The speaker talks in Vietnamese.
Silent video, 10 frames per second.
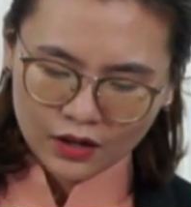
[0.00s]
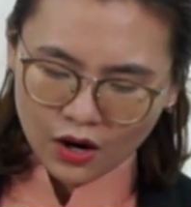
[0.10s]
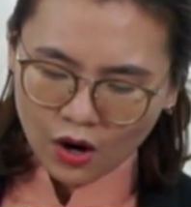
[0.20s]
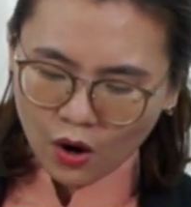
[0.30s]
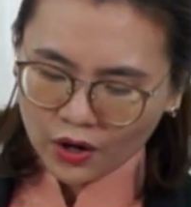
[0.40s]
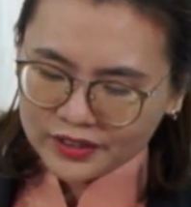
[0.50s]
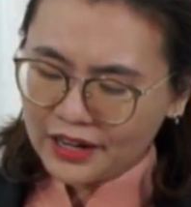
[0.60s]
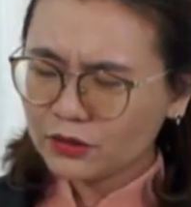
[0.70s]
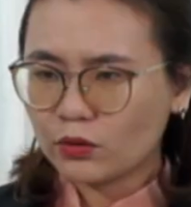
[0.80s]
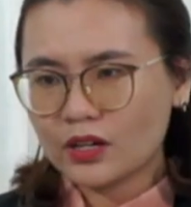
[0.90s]
hội
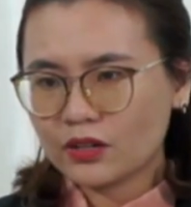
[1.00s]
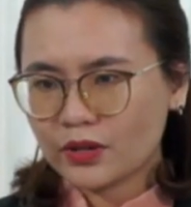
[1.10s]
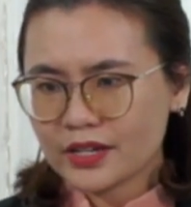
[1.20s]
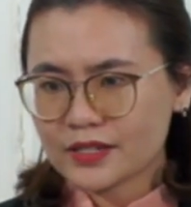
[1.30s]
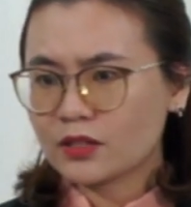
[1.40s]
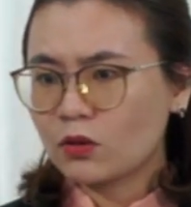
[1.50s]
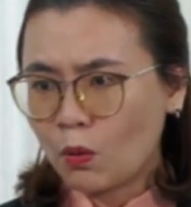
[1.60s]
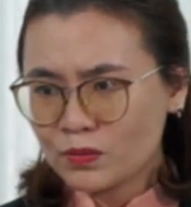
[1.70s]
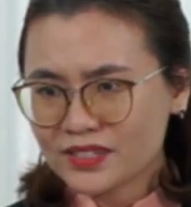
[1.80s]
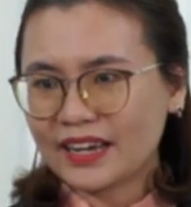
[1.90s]
thánh của đấng Christ
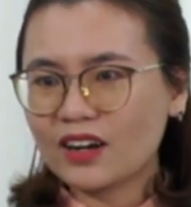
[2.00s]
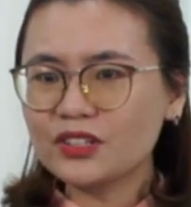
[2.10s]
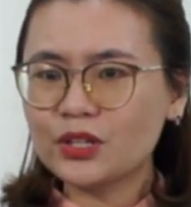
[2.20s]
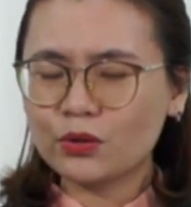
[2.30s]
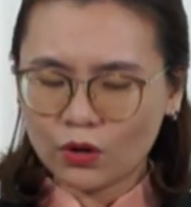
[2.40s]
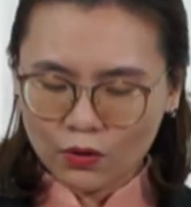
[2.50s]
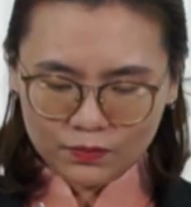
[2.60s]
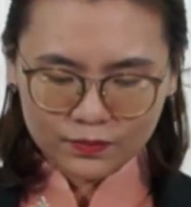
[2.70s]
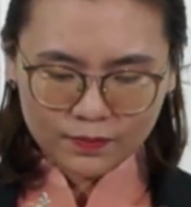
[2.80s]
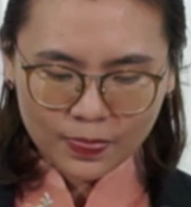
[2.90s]
cũng sẽ có nhiều lúc